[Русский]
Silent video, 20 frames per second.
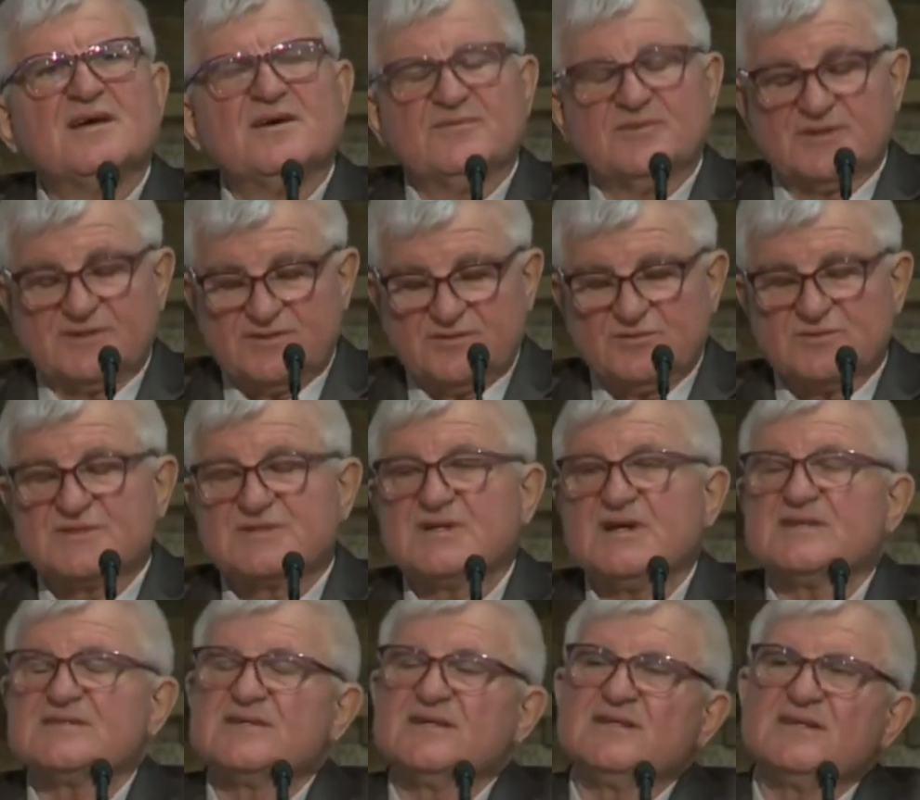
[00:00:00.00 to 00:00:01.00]
Вот тут
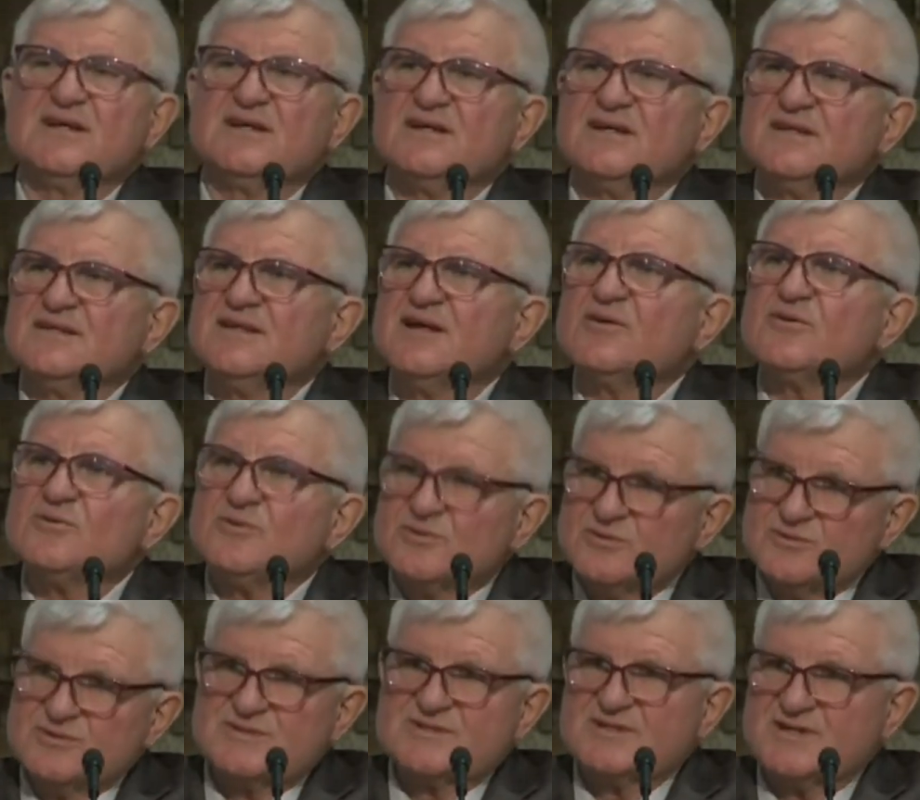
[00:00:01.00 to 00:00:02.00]
сказано
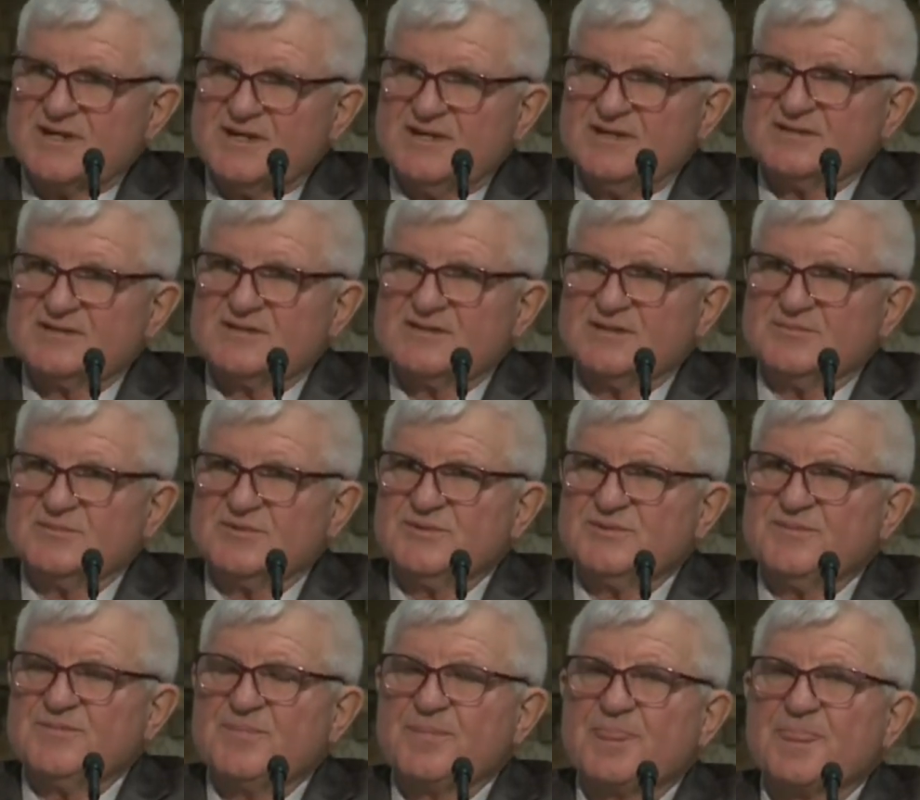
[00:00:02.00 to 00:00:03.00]
«народу израильскому».